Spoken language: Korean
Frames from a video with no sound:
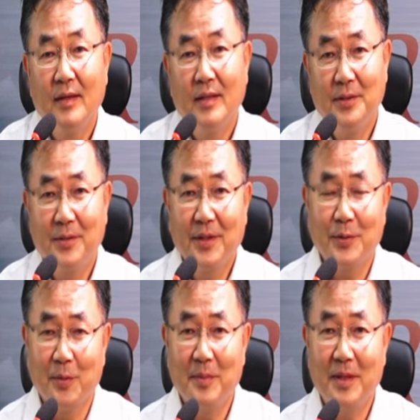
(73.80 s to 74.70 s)
이렇게
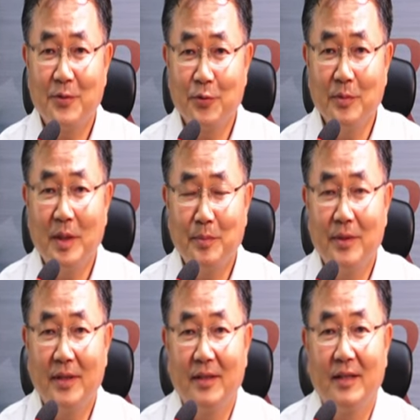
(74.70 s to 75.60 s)
정말
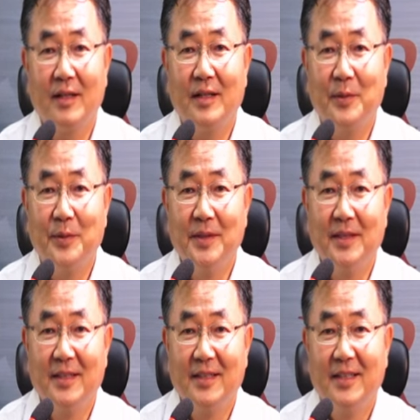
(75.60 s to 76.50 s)
숨가쁘게 다가온
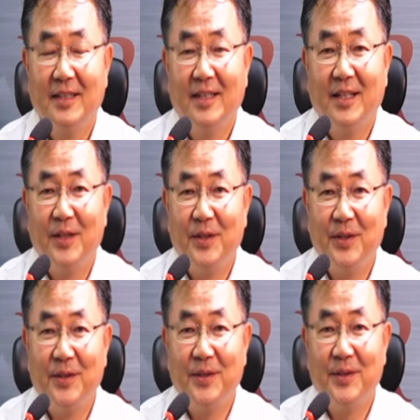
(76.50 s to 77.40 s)

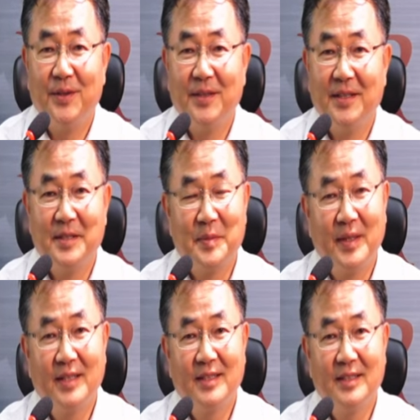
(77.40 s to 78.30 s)
어, 이
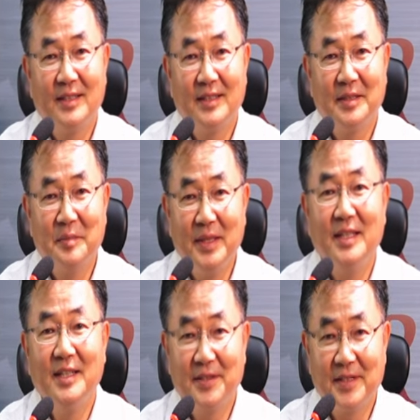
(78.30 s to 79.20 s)
스마트
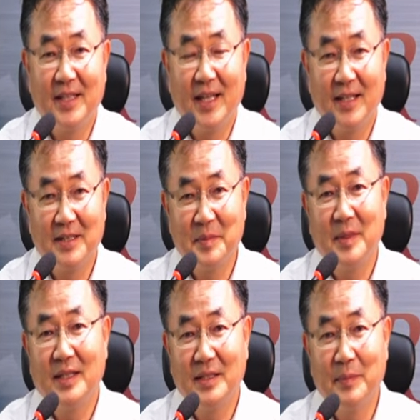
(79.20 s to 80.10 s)
미디어 시대,
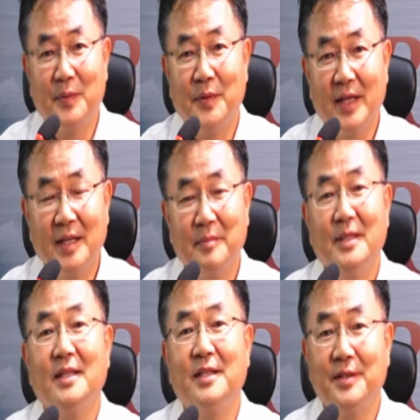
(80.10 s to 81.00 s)
스마트폰에
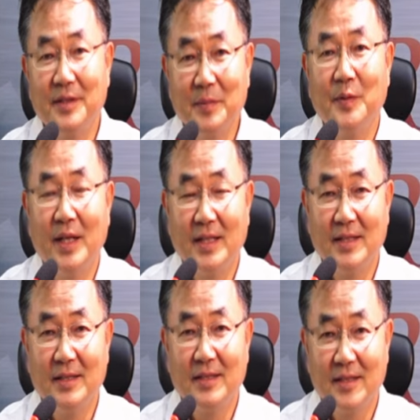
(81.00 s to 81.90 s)
미디어를
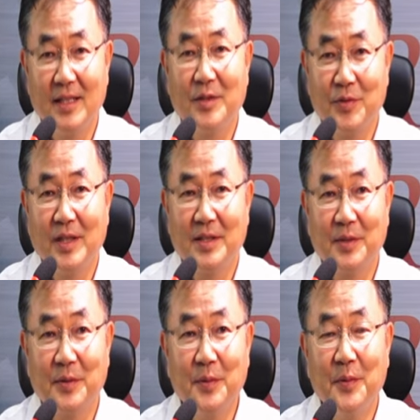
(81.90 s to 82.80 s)
보내는 시대
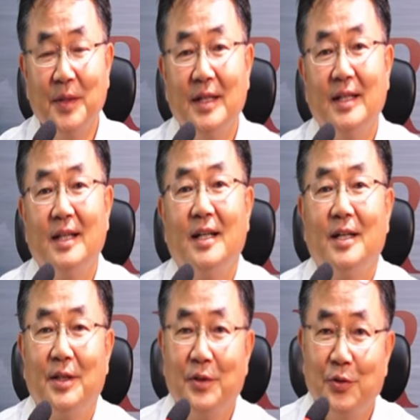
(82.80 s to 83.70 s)
중에서도
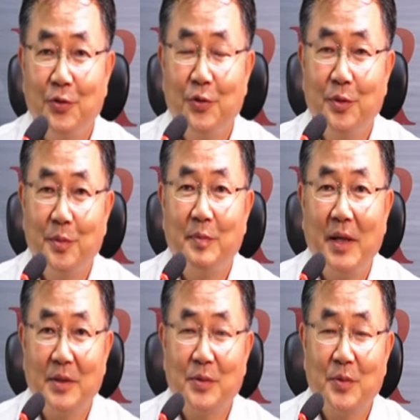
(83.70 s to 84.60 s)
어, 유튜브
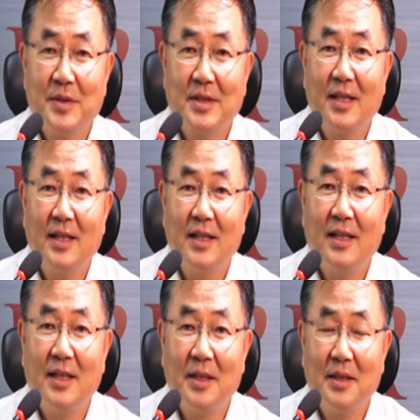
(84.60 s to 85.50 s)
방송
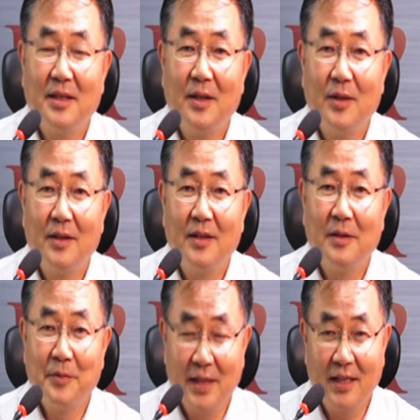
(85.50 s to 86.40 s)
시대가 어,
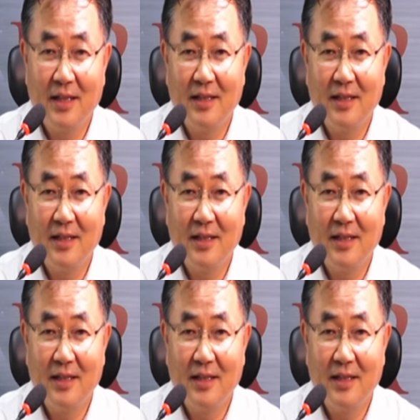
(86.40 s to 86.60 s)
우리가